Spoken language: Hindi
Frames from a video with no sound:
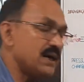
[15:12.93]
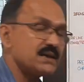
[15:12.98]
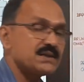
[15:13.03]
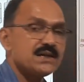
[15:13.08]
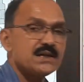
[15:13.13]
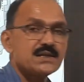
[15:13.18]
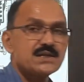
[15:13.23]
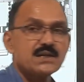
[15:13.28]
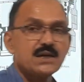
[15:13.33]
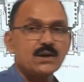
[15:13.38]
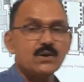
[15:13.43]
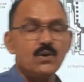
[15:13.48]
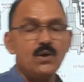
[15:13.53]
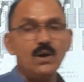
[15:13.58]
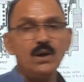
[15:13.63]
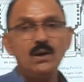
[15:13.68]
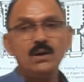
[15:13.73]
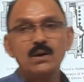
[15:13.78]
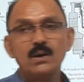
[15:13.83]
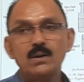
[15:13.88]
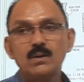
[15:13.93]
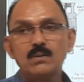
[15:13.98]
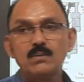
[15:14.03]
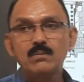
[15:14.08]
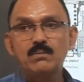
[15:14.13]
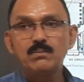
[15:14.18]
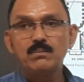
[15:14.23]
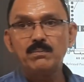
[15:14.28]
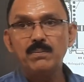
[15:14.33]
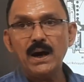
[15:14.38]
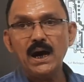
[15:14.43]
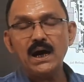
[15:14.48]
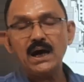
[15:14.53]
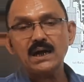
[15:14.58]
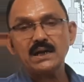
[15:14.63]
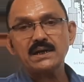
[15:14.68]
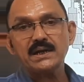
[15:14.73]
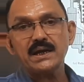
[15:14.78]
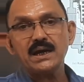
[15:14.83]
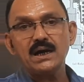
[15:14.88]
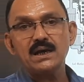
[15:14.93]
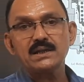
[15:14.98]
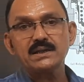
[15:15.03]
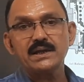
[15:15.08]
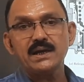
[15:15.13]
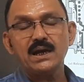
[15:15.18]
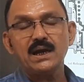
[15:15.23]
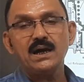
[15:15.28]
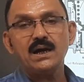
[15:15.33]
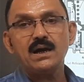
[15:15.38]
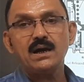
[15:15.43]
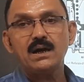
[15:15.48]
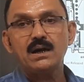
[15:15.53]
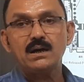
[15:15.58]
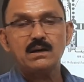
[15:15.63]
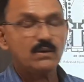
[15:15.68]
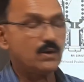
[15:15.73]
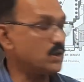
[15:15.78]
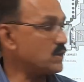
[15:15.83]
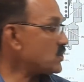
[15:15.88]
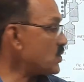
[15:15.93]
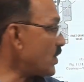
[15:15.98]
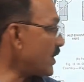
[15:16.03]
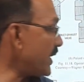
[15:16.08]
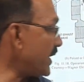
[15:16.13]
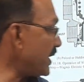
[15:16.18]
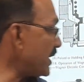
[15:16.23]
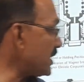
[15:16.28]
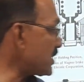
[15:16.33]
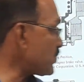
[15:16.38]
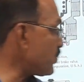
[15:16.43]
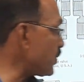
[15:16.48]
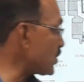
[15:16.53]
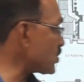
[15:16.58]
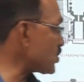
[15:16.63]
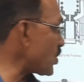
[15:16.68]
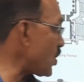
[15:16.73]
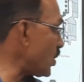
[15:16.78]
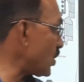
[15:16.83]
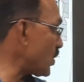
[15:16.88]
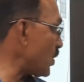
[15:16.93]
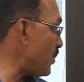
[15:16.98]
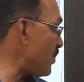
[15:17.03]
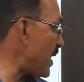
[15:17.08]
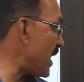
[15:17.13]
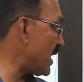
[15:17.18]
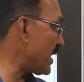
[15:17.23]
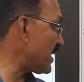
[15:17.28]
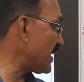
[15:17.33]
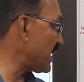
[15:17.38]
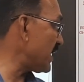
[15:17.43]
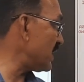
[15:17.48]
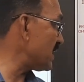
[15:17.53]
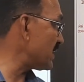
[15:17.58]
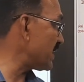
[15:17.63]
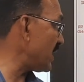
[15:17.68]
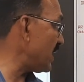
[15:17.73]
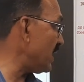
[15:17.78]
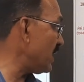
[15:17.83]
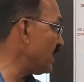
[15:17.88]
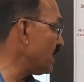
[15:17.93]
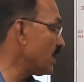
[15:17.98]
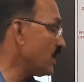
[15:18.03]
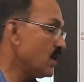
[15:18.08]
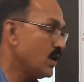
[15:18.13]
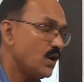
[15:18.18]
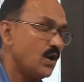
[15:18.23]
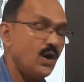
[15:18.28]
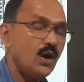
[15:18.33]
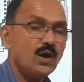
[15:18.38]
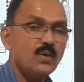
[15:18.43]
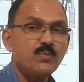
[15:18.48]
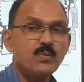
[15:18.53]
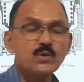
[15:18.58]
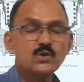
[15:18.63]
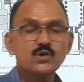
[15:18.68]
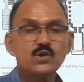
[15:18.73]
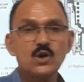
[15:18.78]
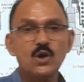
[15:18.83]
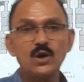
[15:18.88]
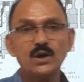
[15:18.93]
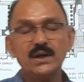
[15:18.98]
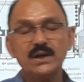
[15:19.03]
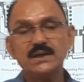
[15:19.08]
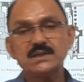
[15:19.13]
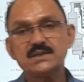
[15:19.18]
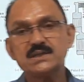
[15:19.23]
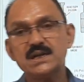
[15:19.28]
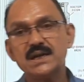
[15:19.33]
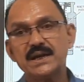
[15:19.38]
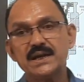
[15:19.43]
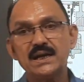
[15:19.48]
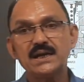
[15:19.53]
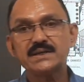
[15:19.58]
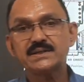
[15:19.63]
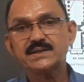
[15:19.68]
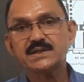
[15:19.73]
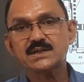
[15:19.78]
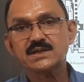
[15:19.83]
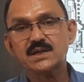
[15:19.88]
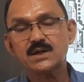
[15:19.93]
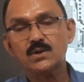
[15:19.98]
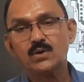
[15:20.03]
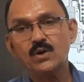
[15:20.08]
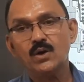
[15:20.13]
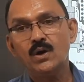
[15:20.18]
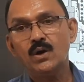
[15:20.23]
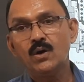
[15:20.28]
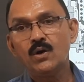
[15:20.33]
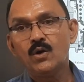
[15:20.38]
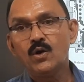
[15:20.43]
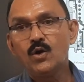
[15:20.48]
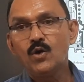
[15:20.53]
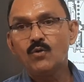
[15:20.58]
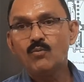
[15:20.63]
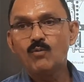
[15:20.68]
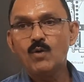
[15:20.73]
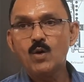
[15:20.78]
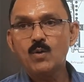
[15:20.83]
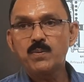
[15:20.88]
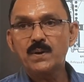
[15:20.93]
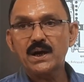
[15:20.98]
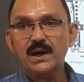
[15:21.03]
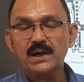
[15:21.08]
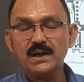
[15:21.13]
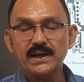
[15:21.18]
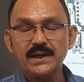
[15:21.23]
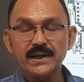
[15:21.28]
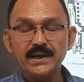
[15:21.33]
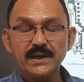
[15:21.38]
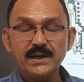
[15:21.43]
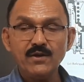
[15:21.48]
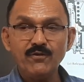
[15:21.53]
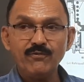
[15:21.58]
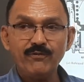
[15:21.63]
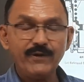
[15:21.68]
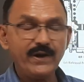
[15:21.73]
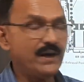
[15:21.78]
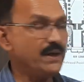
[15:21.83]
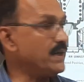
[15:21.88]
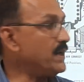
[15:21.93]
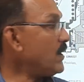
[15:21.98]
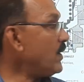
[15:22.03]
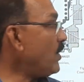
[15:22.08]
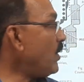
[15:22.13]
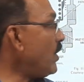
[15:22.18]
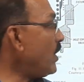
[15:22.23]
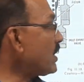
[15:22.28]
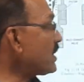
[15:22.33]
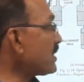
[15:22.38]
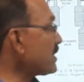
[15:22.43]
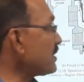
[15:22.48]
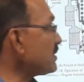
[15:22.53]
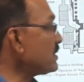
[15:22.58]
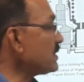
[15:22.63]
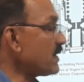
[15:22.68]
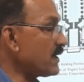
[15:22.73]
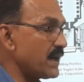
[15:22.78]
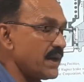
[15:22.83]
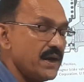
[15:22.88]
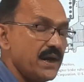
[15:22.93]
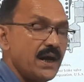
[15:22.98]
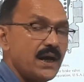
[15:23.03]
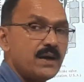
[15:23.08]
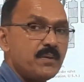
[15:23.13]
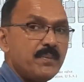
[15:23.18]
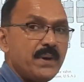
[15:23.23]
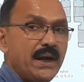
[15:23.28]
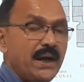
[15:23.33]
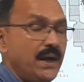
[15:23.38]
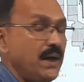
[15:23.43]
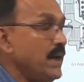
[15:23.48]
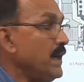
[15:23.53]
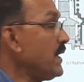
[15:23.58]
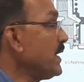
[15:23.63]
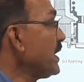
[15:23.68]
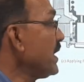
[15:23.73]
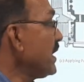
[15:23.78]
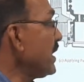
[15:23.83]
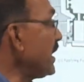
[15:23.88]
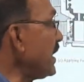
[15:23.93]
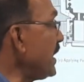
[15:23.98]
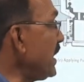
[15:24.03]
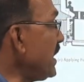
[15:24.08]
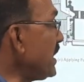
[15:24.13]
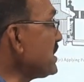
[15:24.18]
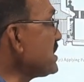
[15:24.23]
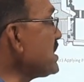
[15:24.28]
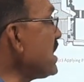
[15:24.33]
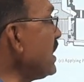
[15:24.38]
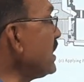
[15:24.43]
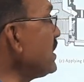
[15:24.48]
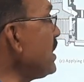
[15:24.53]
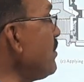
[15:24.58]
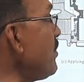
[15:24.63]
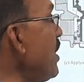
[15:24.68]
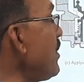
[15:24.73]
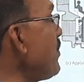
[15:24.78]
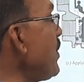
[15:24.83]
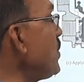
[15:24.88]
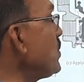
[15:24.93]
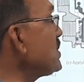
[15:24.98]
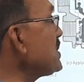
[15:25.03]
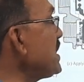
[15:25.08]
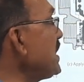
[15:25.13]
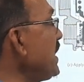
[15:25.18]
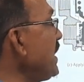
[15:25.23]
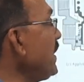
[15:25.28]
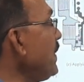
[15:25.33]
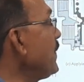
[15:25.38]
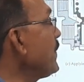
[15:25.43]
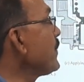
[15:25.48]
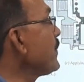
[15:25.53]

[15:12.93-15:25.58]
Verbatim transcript: एडजस्टर को बाहर निकाल दिया और सॉरी इस पुसरॉड को बाहर निकाल दिया और पुसरॉड ने स्लेक एडजस्टर को मूव कर लिया यानी फ्रंट और रियर में एक साथ हवा पहुंची